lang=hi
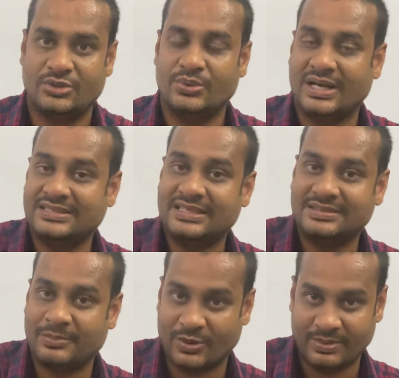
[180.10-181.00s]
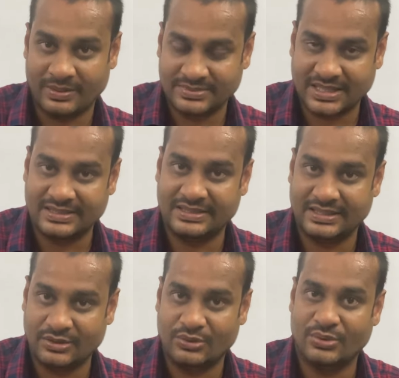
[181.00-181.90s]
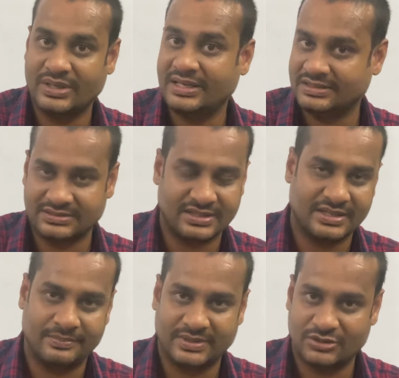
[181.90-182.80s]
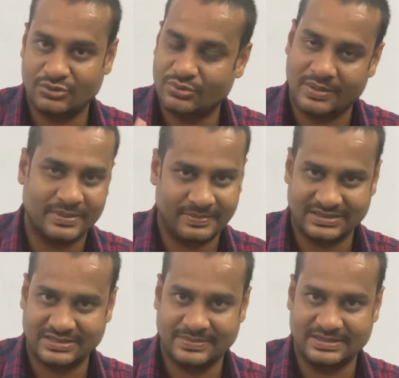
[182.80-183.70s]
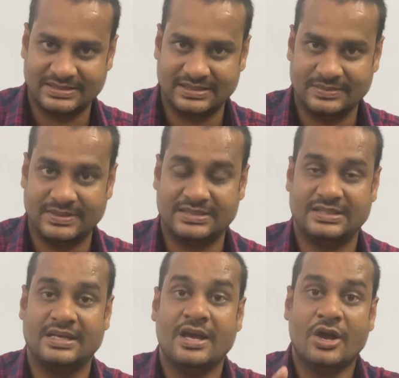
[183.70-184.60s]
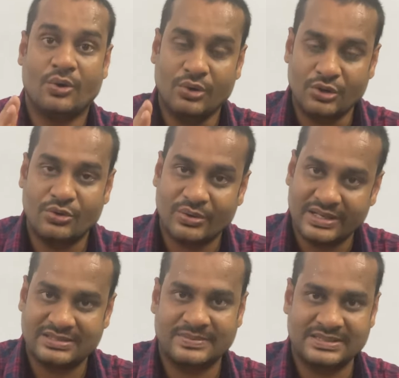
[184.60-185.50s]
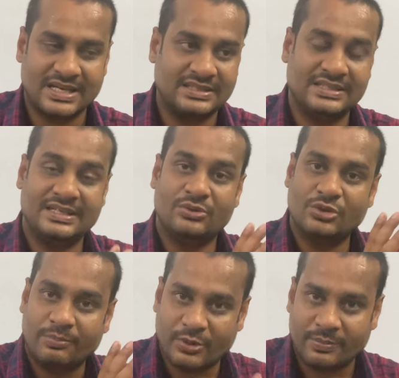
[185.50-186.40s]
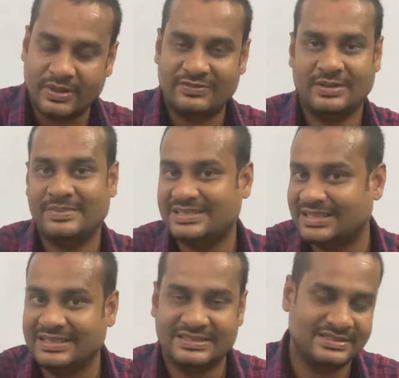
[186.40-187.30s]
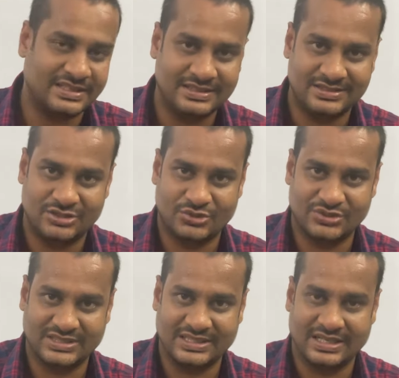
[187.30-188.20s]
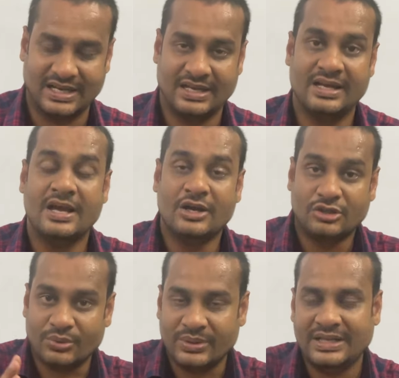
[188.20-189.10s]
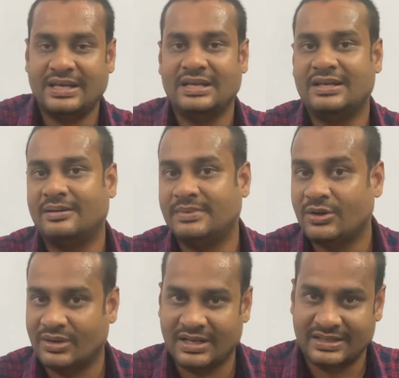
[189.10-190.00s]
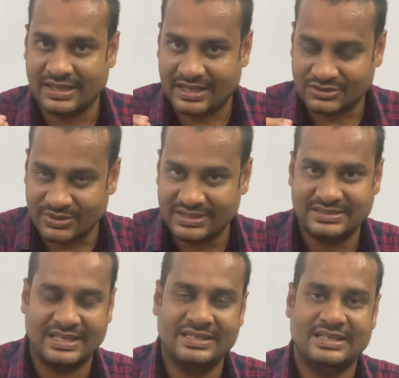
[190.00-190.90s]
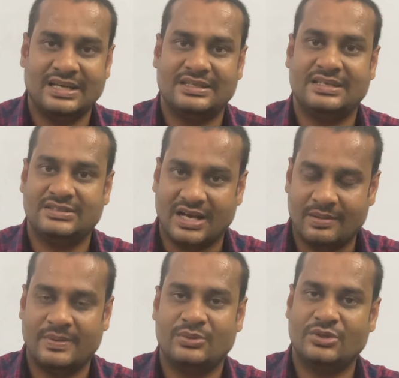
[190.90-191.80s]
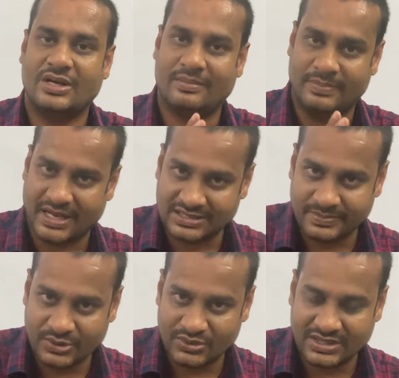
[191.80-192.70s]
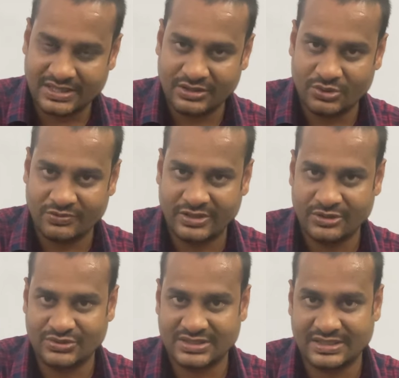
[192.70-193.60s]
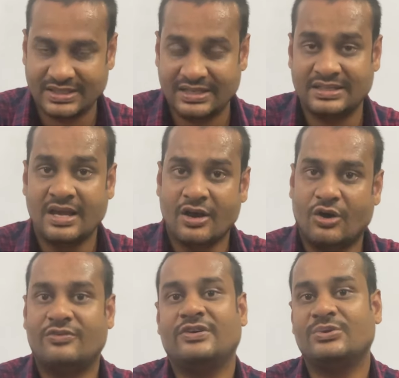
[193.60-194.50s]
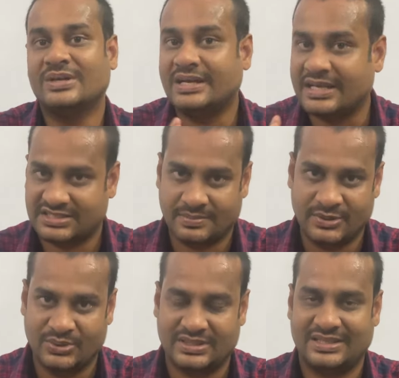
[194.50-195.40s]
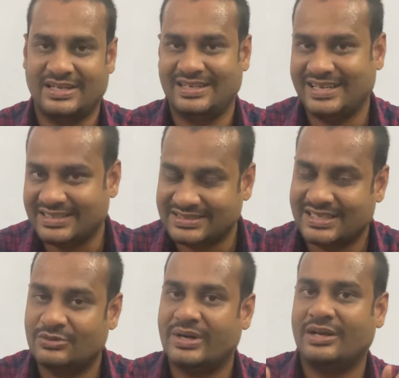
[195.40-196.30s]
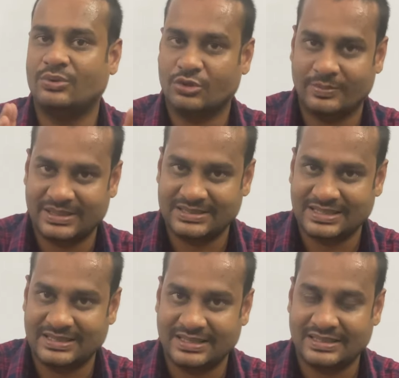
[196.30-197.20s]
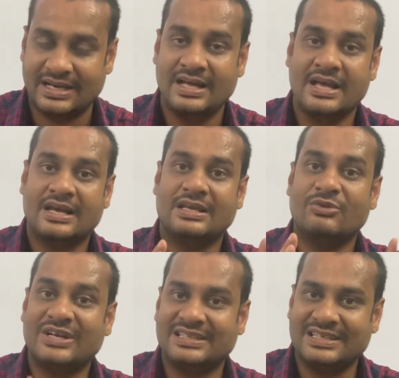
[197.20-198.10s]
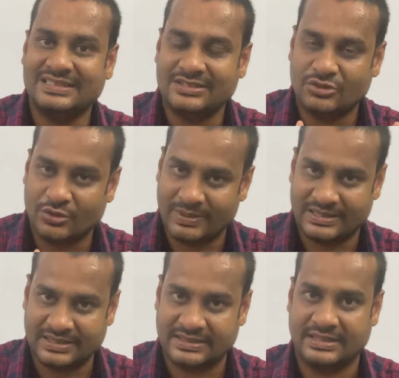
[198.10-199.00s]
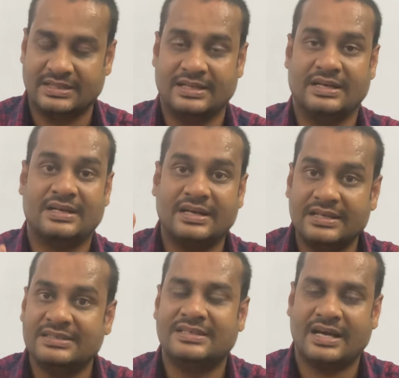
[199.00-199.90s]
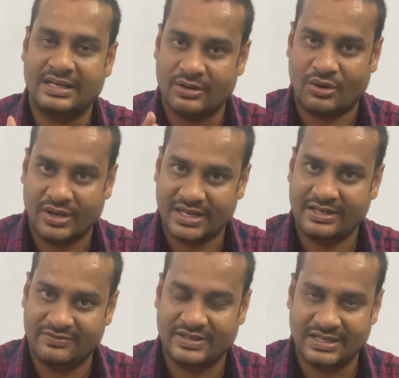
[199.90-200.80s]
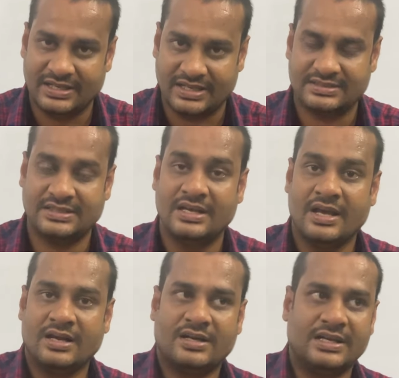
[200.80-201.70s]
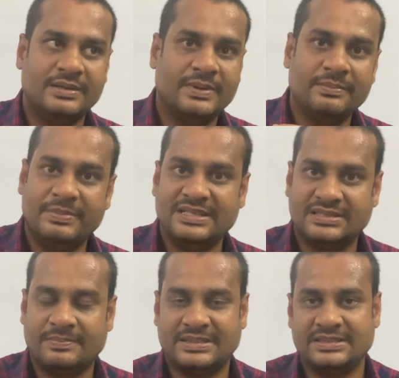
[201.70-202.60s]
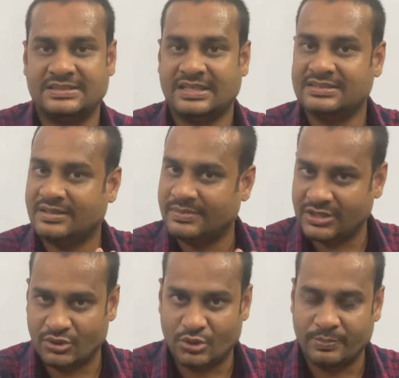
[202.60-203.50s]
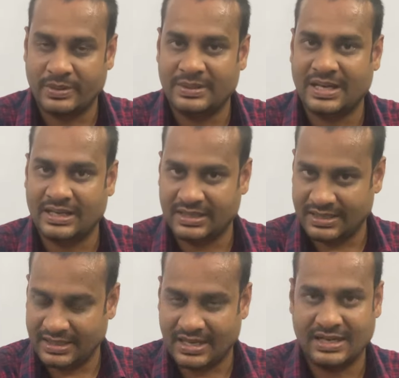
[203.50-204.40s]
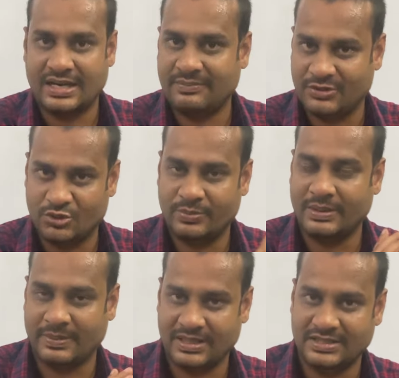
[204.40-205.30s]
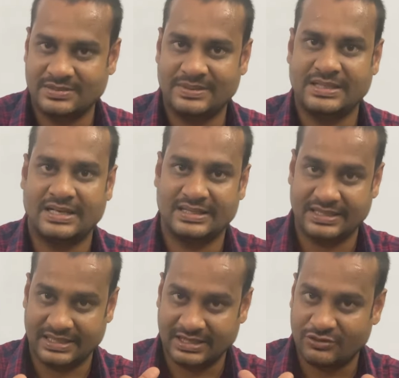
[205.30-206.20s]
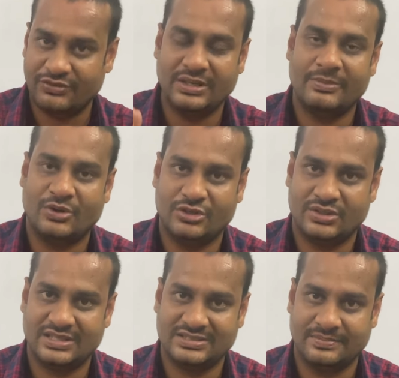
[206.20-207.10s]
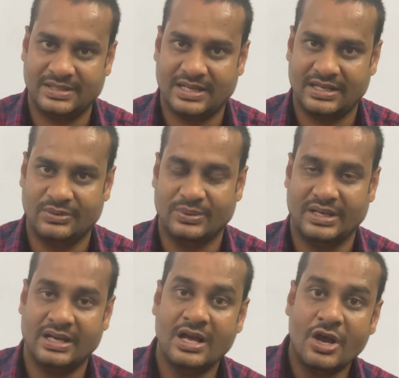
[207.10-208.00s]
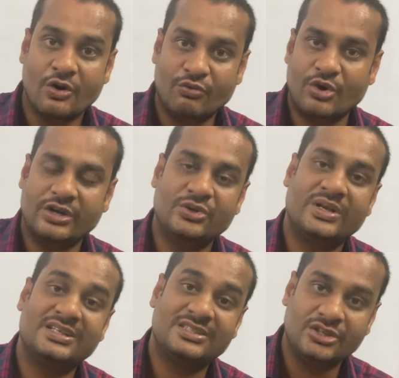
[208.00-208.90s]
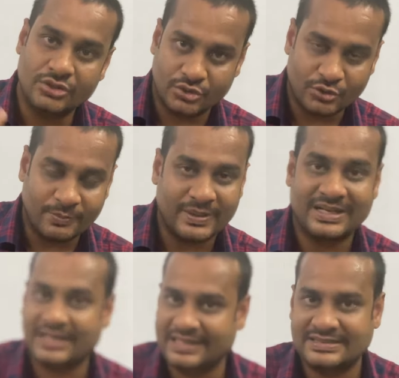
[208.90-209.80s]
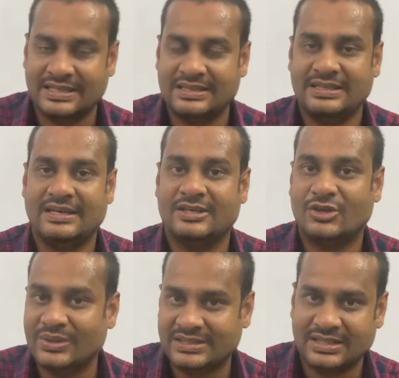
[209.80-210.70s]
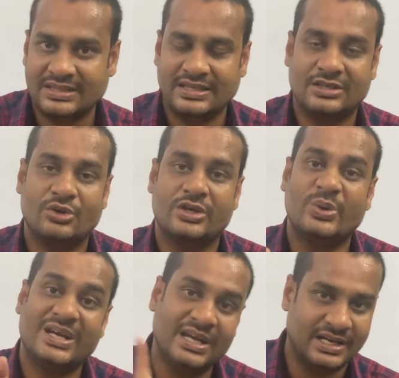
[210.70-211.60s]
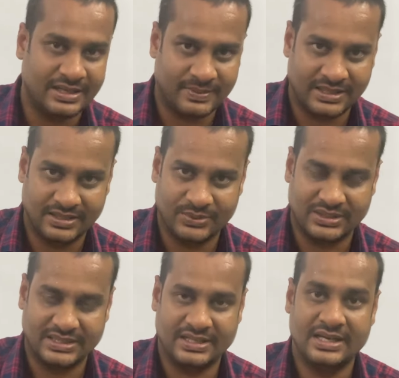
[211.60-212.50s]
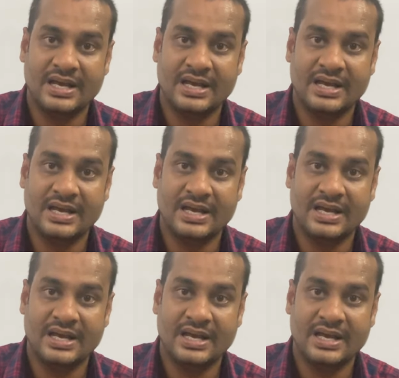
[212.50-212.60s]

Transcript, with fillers: हूँ ऐसे ऐसी प्रॉब्लम्स आती थी लोगों की इंस्टाग्राम के थ्रू वहाँ पर मैसेज भेजते थे बच्चे उन लोगों को ये समस्या आती थी कि उनको प्रॉपर वे में जल्दी से जल्दी चीज़ों को सीखना है तो उन्हीं के लिए हमने ऑनलाइन क्लास को डिज़ाइन किया था जहाँ पर उनका अभ्यास भी होता था यूट्यूब वीडियोज़ के तहत और फिर उनका टेस्ट भी होता था टेस्ट के द्वारा उनको पता चलता था कि वो कितनी चीज़ों को बेहतर कर रहे हैं कई सारे ऑनलाइन फ्री टेस्ट करीबन 20 से 25 टेस्ट हमने यूट्यूब पे भी डाले हैं अगर आप यूट्यूब की प्लेलिस्ट में जाके देखेंगे तो फ्री में ऑडियो टेस्ट हमने डाले हुए हैं वो ऑडियो टेस्ट यूट्यूब पर नहीं चलती हैं क्यों नहीं चलती है क्योंकि वो रिलेटेबल नहीं होती है